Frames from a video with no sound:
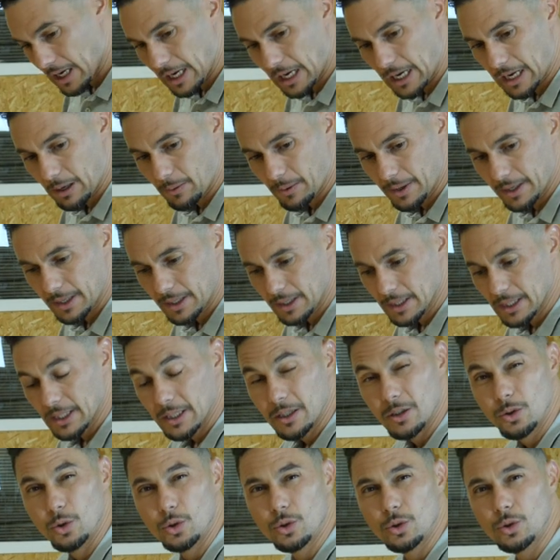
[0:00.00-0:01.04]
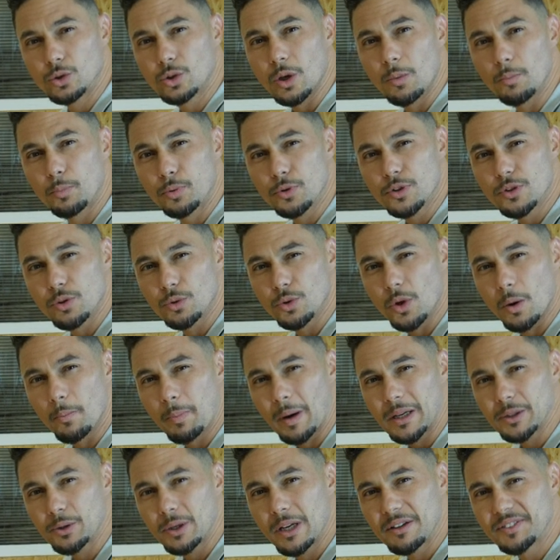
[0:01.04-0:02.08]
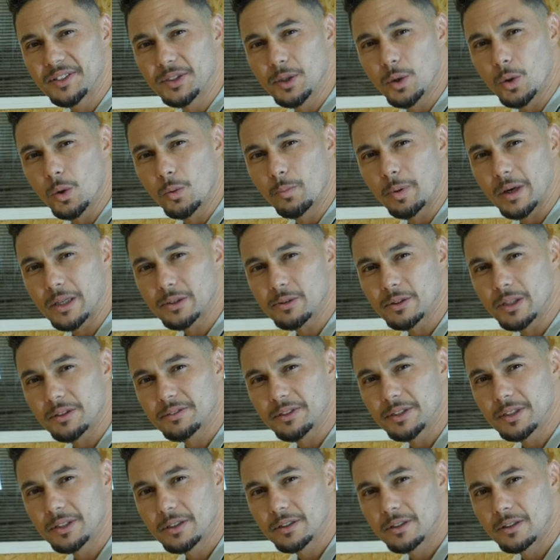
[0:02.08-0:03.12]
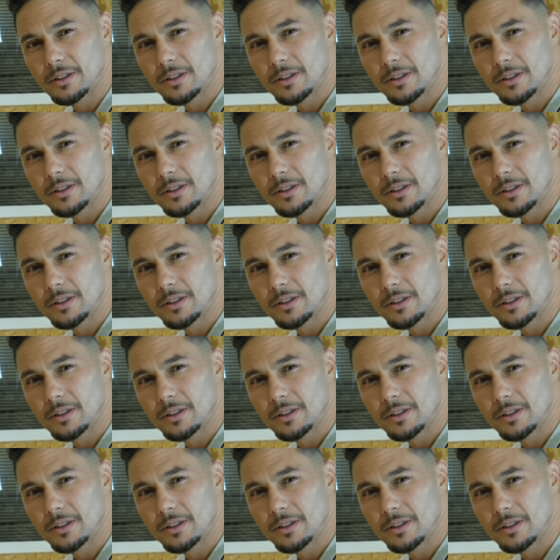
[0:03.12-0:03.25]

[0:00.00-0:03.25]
Ah ouais, le, le Pouce, on en parle dans la vidéo ou pas, à ton avis